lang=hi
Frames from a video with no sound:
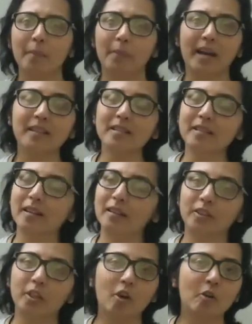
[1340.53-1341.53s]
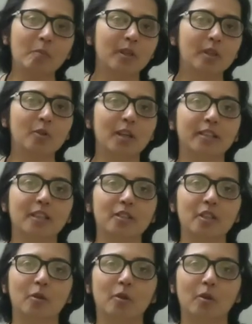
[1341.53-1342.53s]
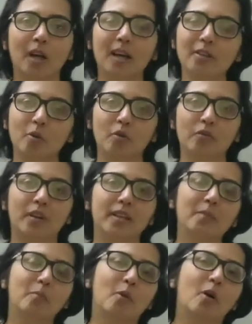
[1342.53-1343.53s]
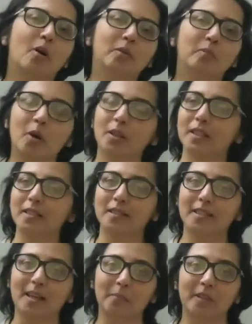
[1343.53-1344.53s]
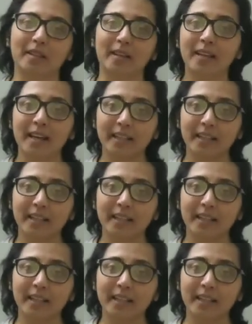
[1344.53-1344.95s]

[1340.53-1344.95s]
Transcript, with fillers: प्रैक्टिस करते रहो बिल्कुल अच्छे से होगा डोंट वरी बहुत बहुत ईजी चैप्टर है